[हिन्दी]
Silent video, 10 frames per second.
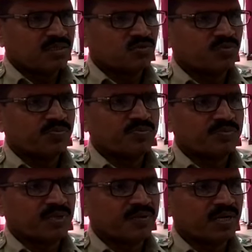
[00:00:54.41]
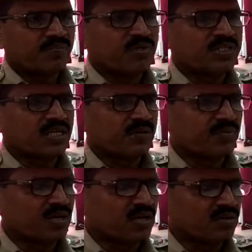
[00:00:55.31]
जो हमारा पुलिस
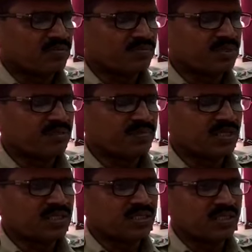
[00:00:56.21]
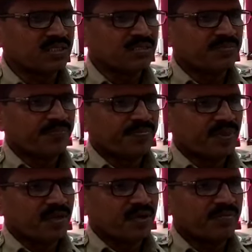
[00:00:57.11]
स्टाफ था उसकी मदद से
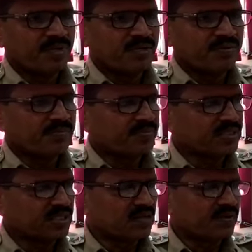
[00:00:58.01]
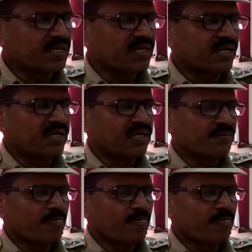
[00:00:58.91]
हमने पंचनामा किया है